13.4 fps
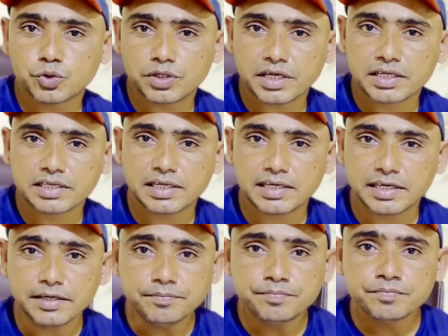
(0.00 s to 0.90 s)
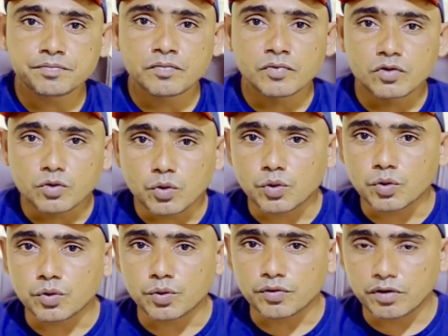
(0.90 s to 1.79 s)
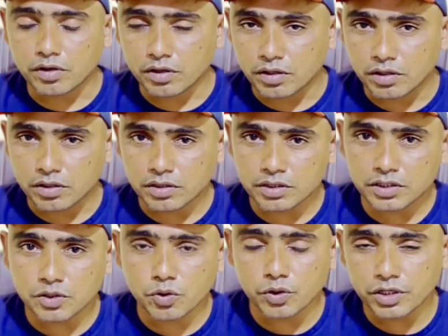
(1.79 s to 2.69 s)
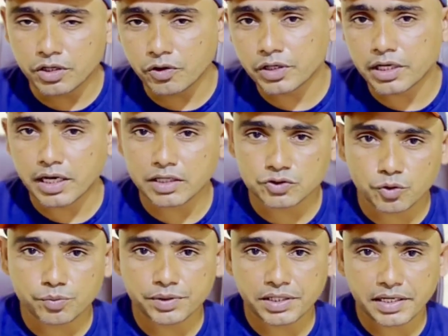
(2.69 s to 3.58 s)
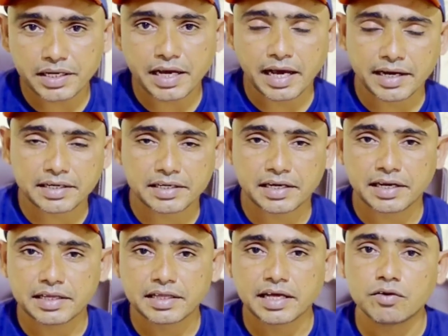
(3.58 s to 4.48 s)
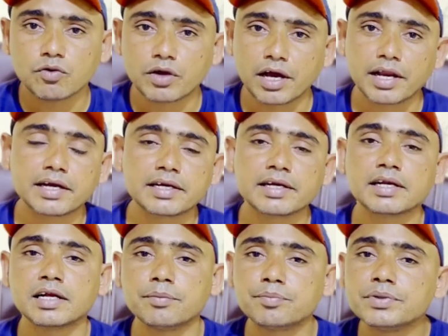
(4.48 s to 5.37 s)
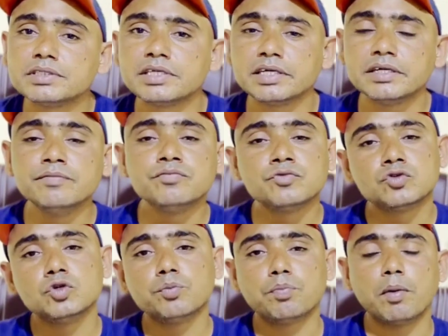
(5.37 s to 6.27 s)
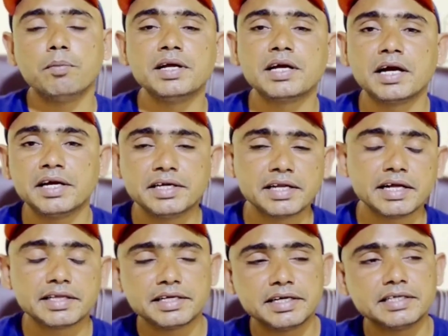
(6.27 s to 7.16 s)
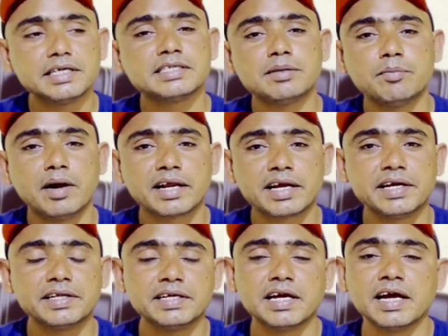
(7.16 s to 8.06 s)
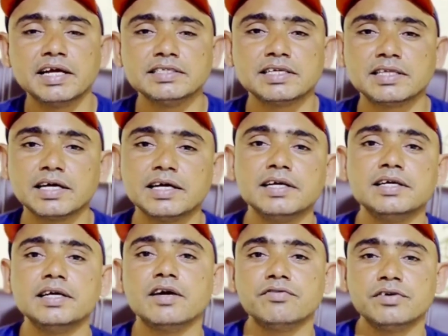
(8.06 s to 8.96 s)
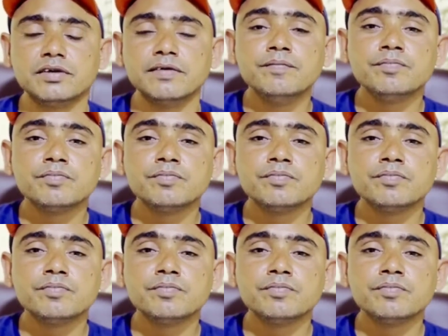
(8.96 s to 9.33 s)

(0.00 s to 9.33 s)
तो देखते ही है तो हीरो हीरोइन का जो भी है कैरेक्टर रहता है वो कैरेक्टर के पीछे जो पब्लिक खड़ी रहती है जैसे मार्केट दिखाया जाता है या फिर